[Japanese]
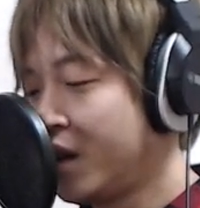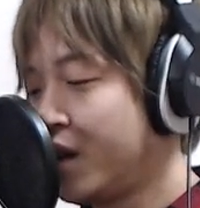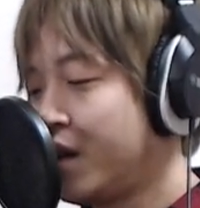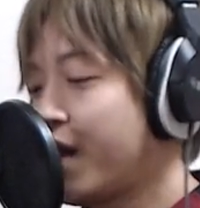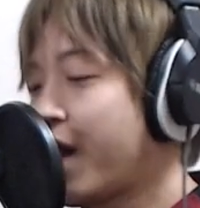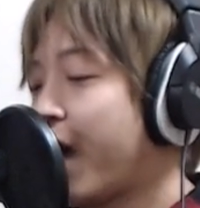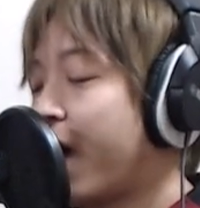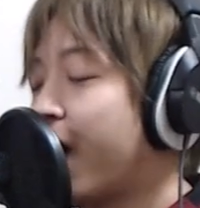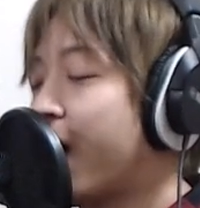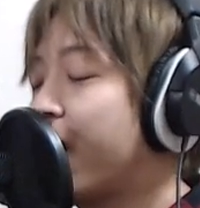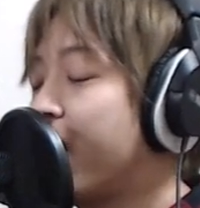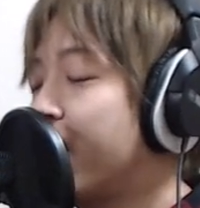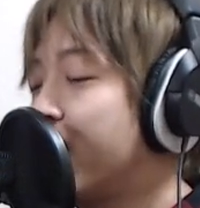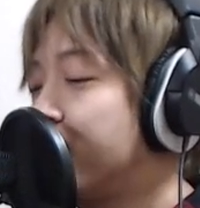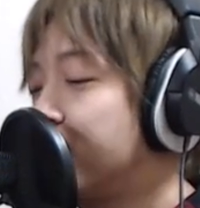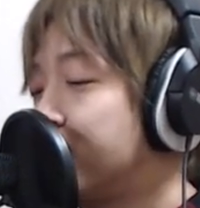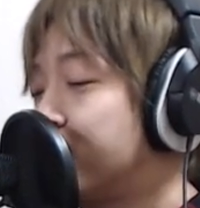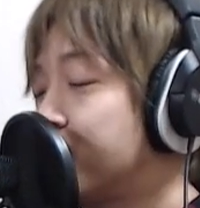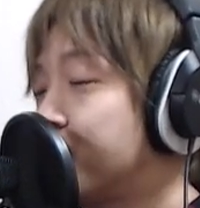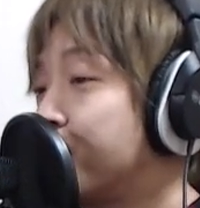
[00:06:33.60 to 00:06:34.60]

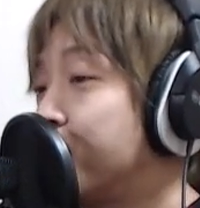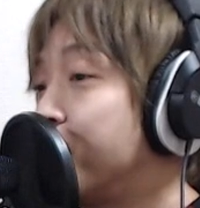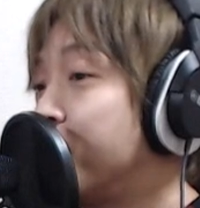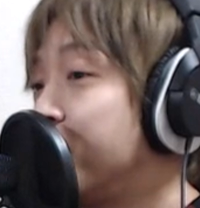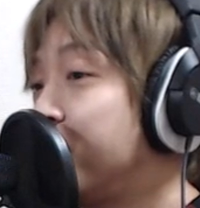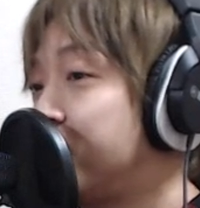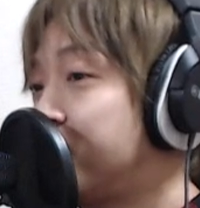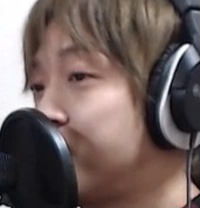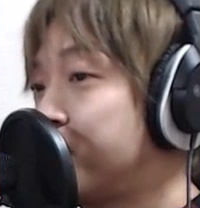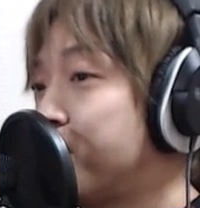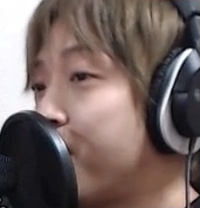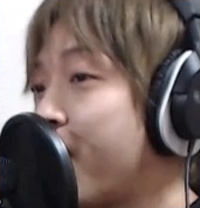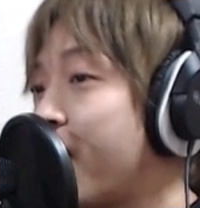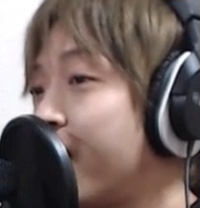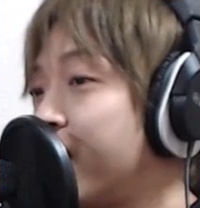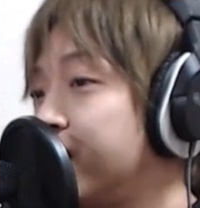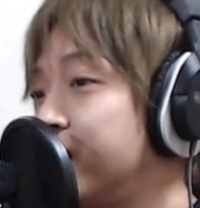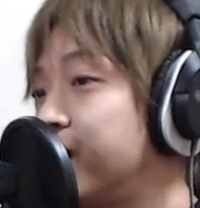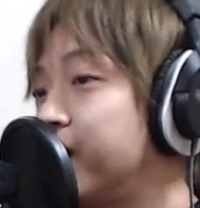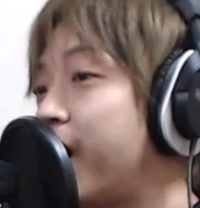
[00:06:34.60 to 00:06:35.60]
Last
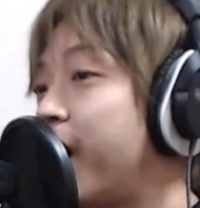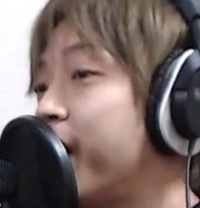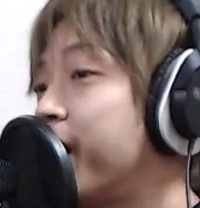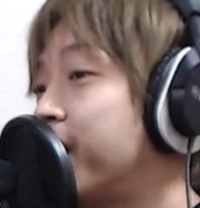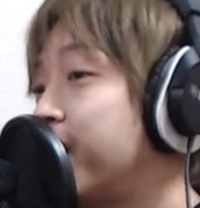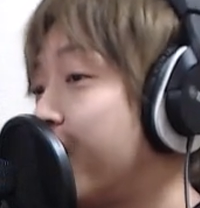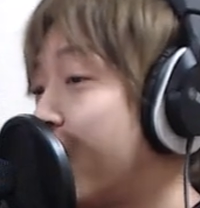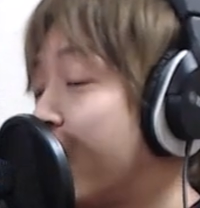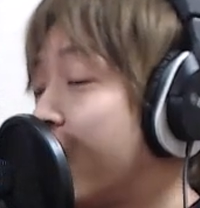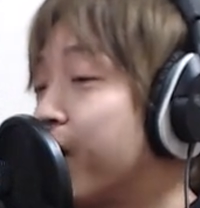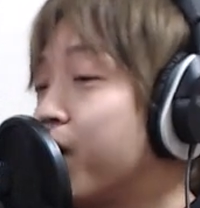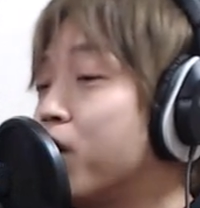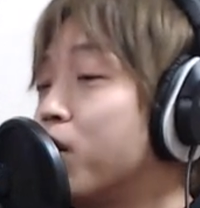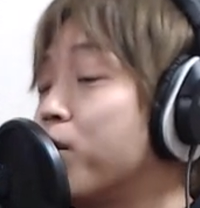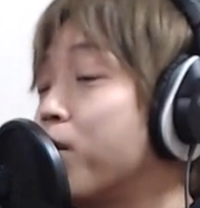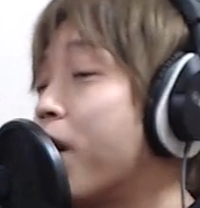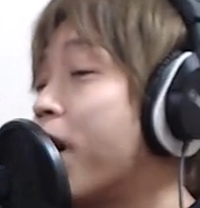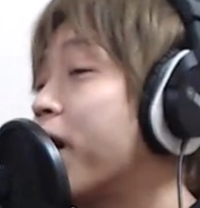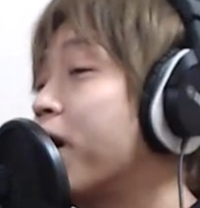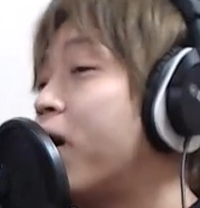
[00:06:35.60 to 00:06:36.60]
Christmas I gave you
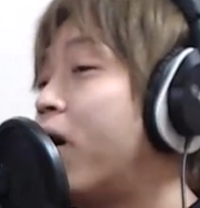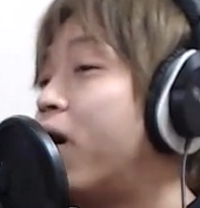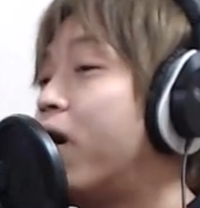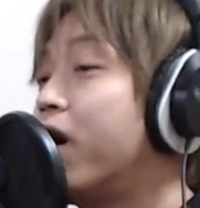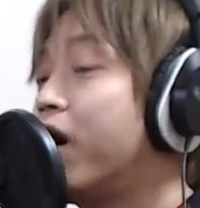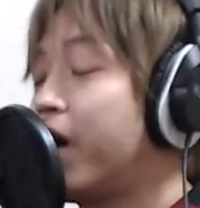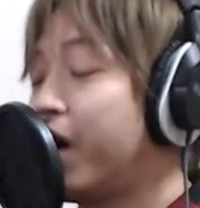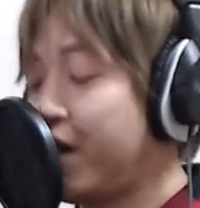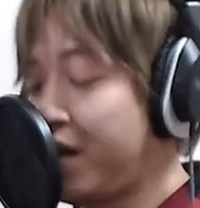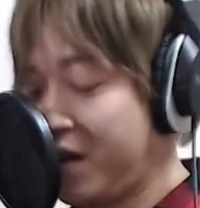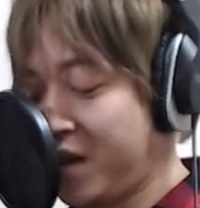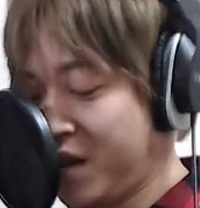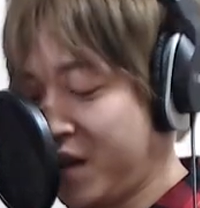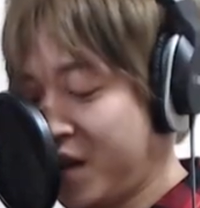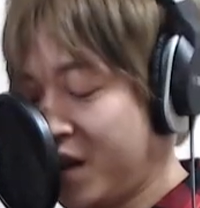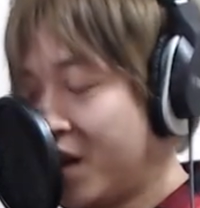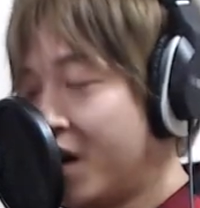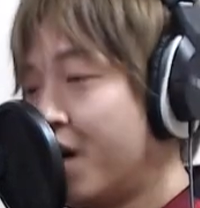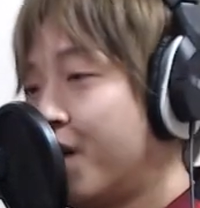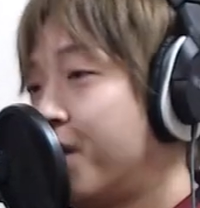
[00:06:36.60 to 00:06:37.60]
my
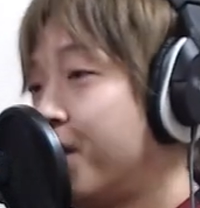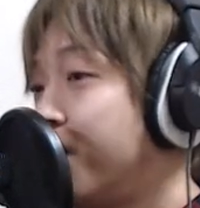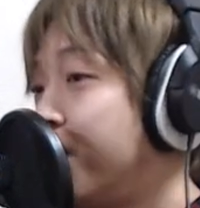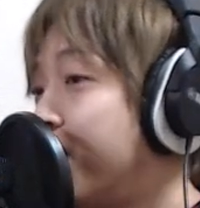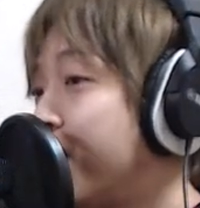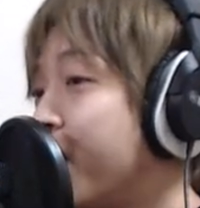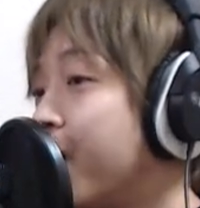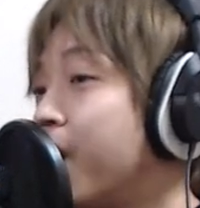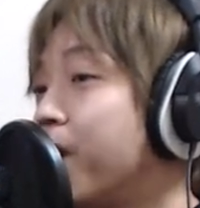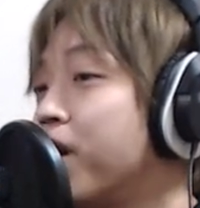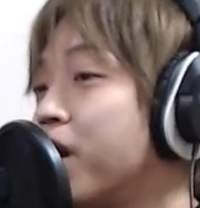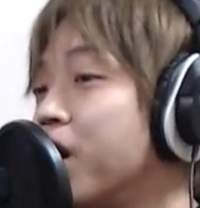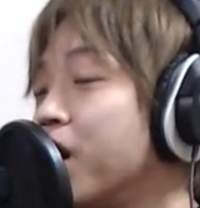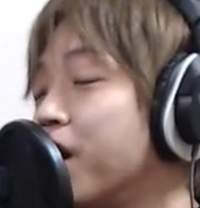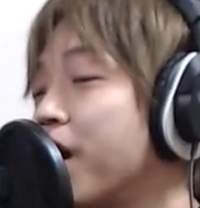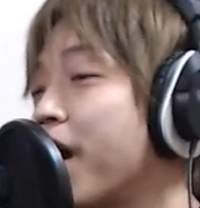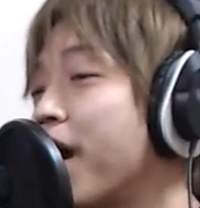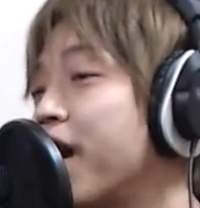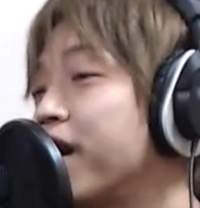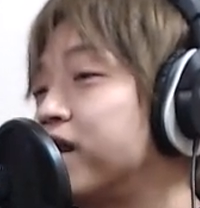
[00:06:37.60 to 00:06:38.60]
heart very
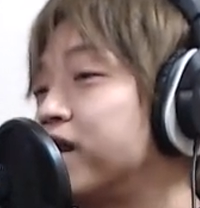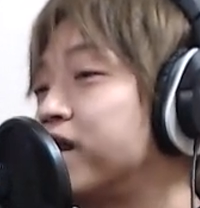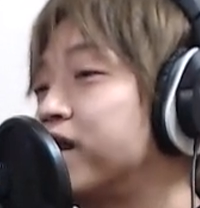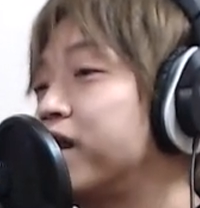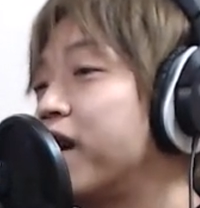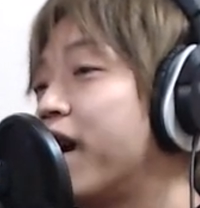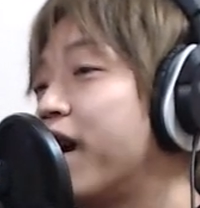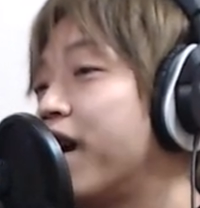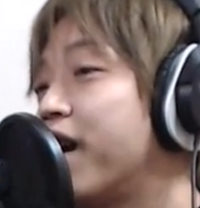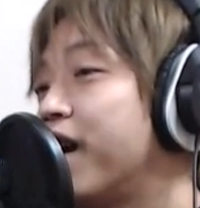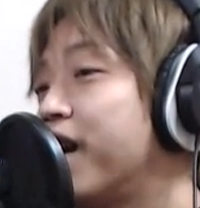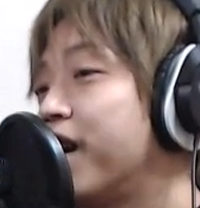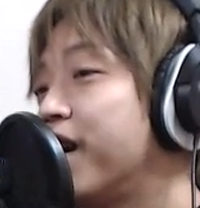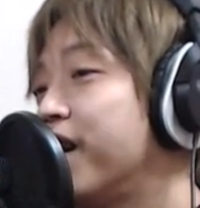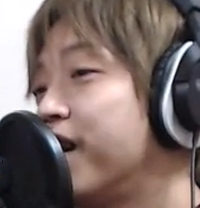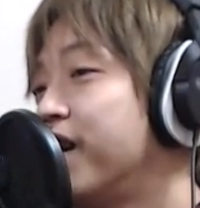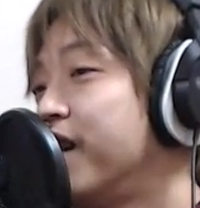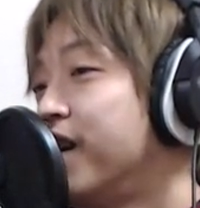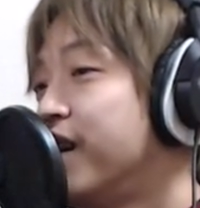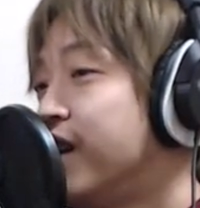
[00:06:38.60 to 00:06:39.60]
next day
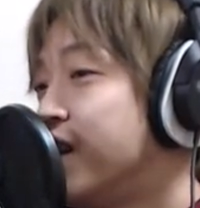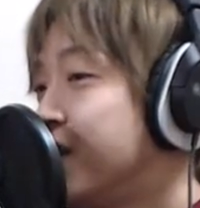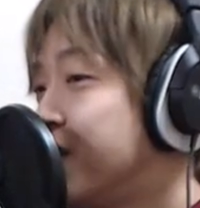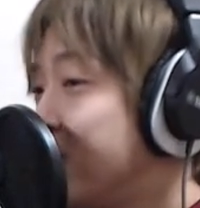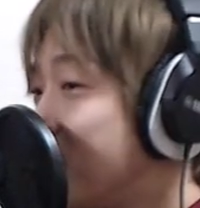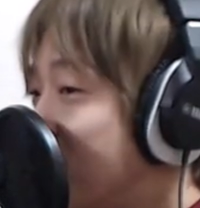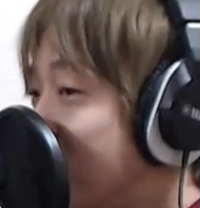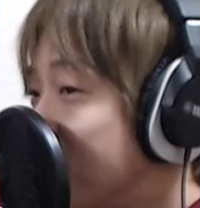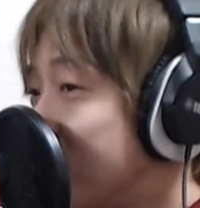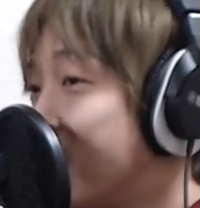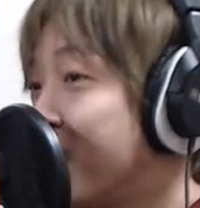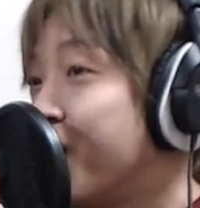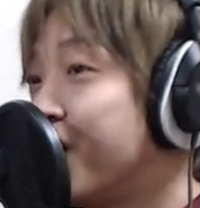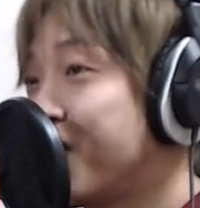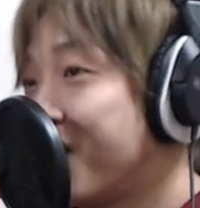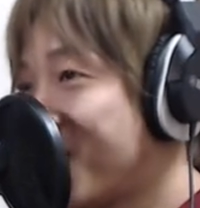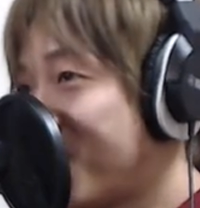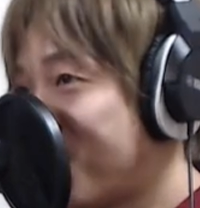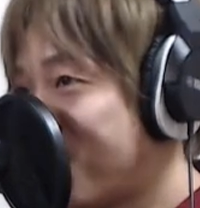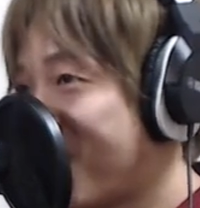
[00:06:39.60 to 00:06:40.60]
にゃにゃ
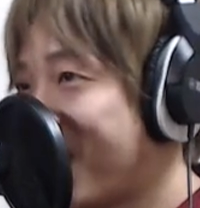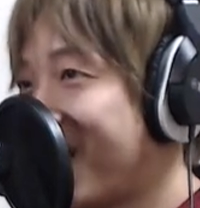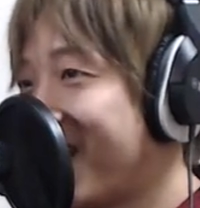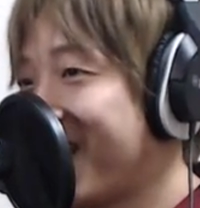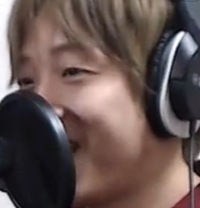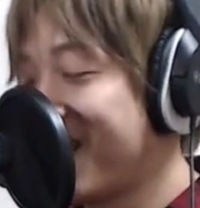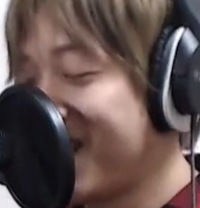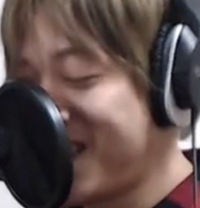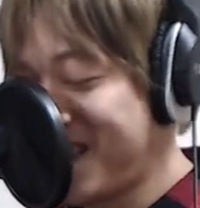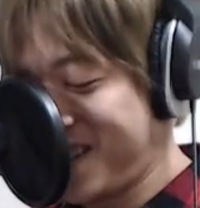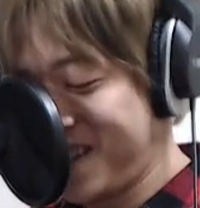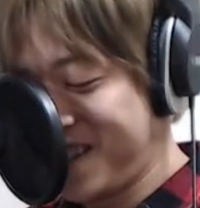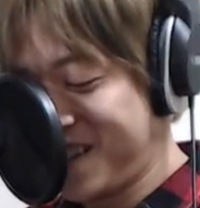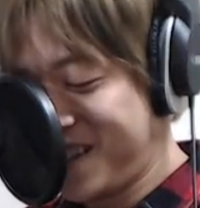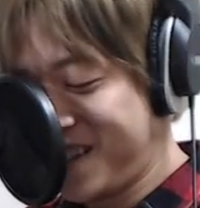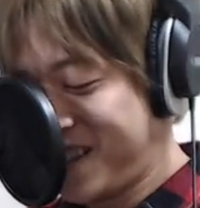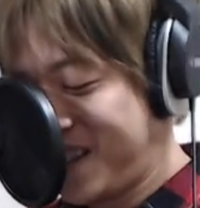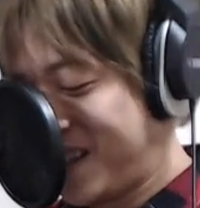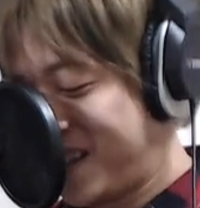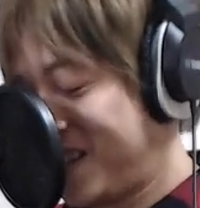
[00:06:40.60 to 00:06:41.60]
にゃ way
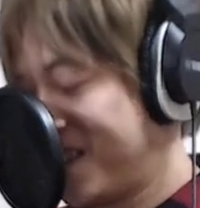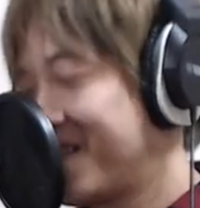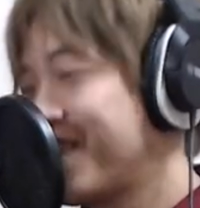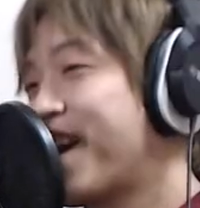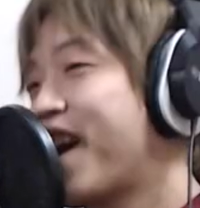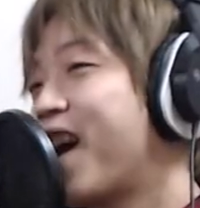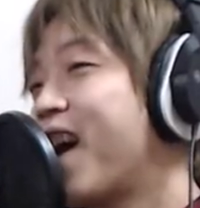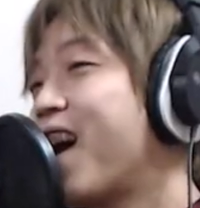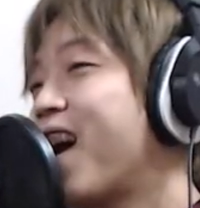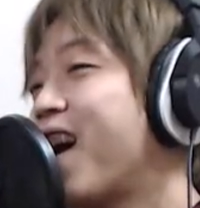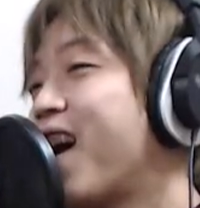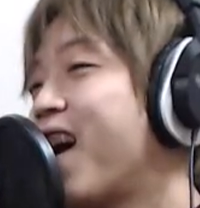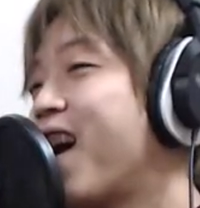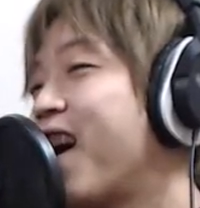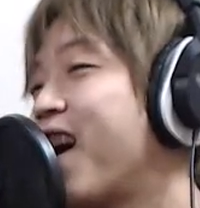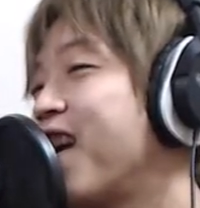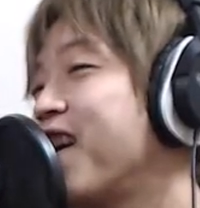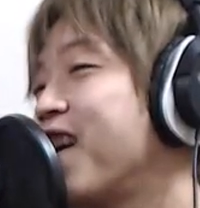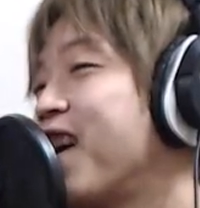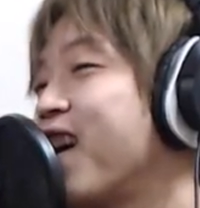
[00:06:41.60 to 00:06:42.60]

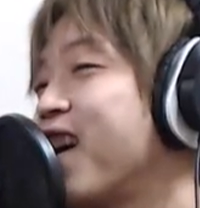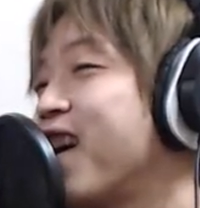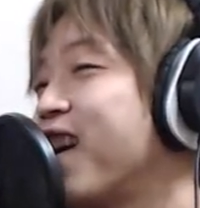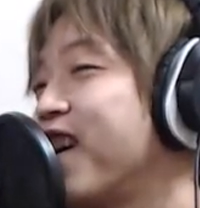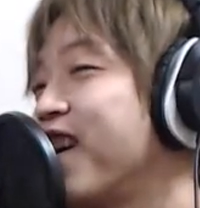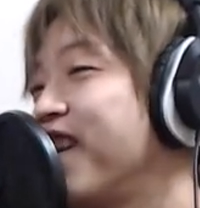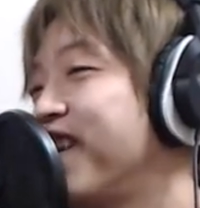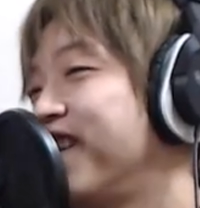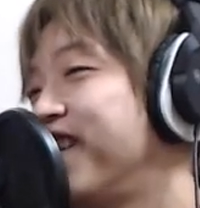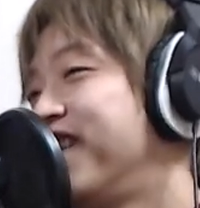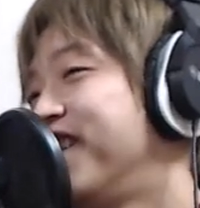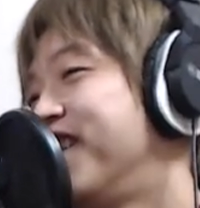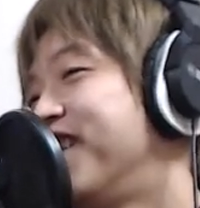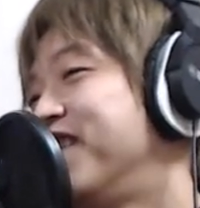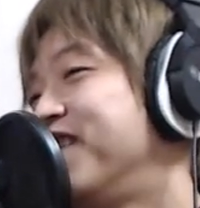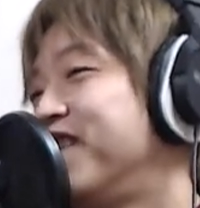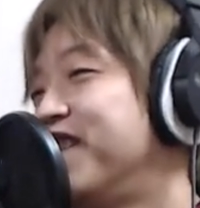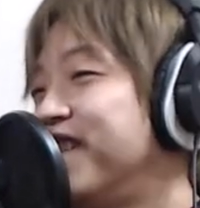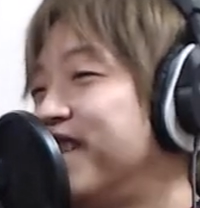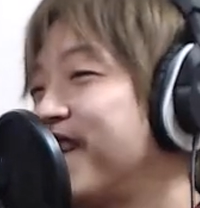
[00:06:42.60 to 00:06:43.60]
にゃにゃ
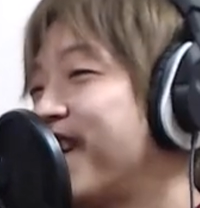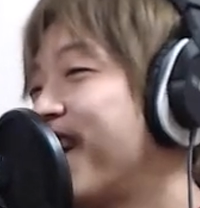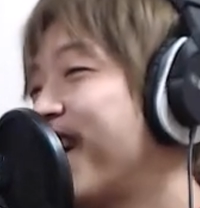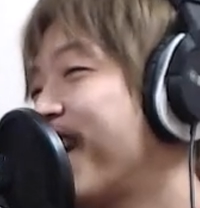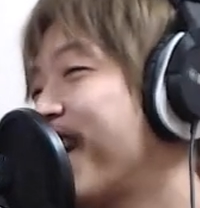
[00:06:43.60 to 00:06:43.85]
にゃにゃにゃにゃ